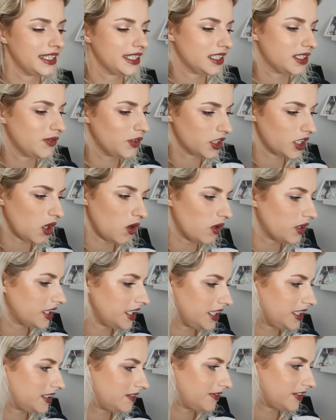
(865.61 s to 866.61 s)
Es wird auch
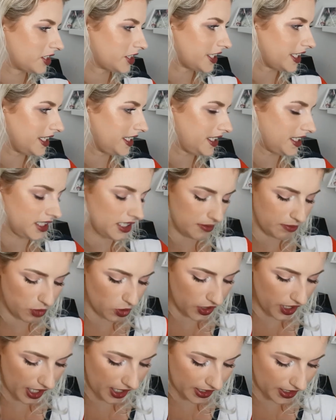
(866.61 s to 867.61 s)
nicht wahrscheinlich in dem
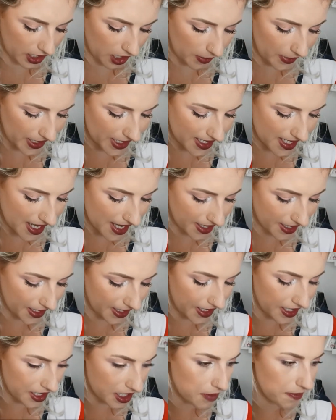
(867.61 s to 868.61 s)
Projekt jemals leer
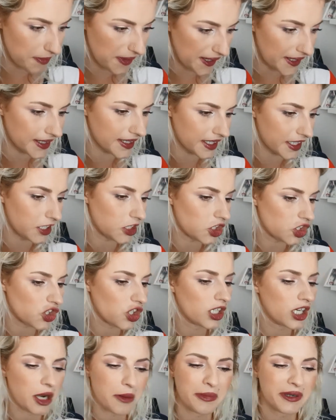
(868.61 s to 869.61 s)
gehen. Hitteband kriege ich
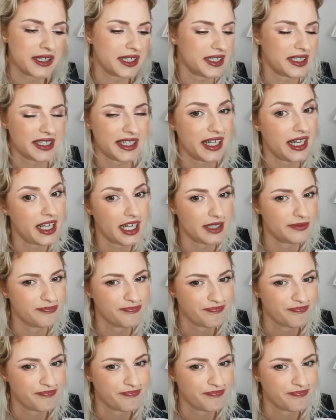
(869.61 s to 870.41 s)
schon, aber nicht leer.